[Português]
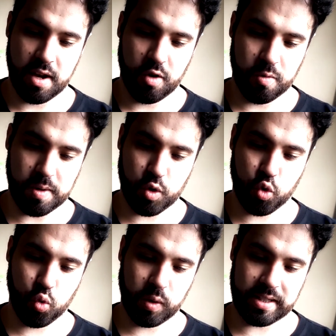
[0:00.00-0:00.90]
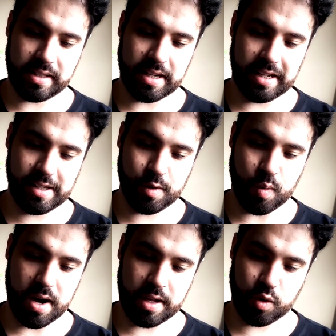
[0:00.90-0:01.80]
Uma, duas, três,
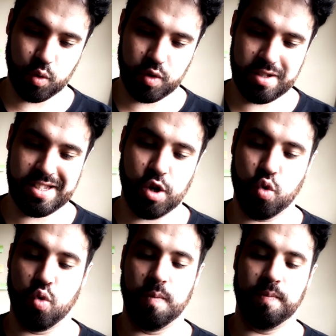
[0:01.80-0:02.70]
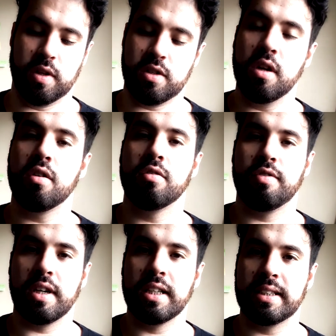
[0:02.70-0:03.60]
quatro, cinco. Cinco
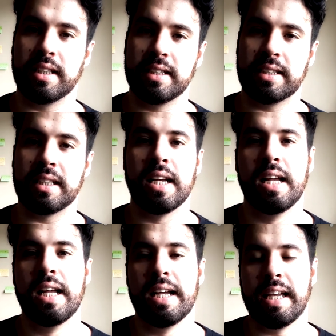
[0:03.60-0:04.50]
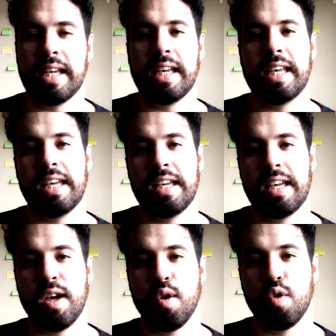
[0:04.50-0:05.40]
vezes em
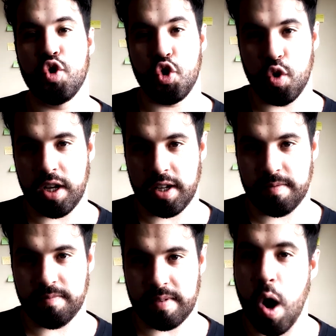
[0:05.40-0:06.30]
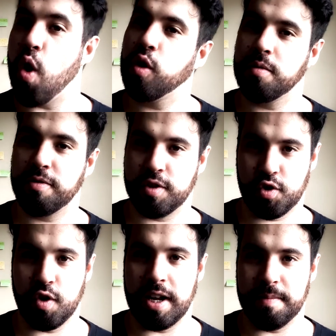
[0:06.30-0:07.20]
que eu chorei. Algo me fez
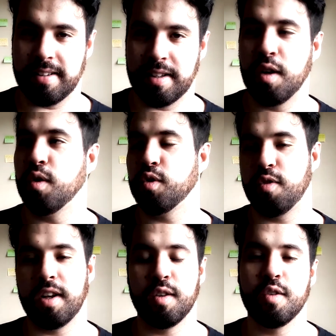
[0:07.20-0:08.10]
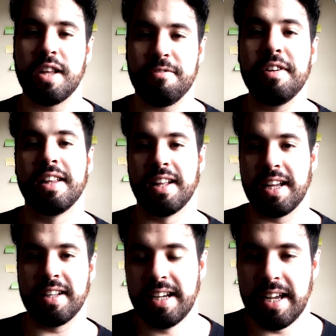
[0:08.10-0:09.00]
chorar. Não, não tô falando na vida.
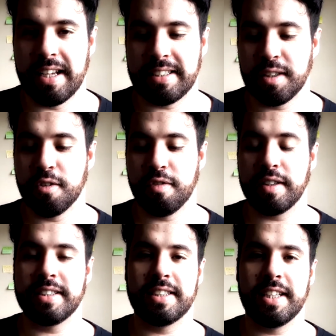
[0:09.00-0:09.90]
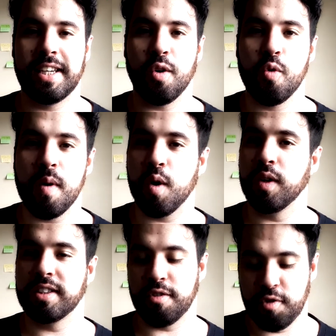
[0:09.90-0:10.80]
É, cinco vezes em que alguma
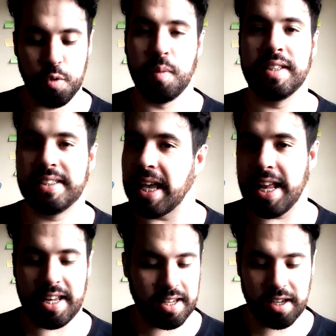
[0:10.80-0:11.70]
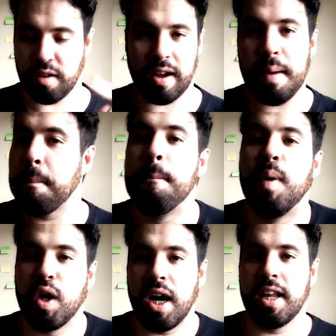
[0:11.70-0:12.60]
coisa, filme, série, qualquer
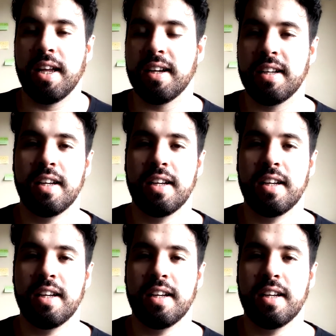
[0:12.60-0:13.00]
porcaria.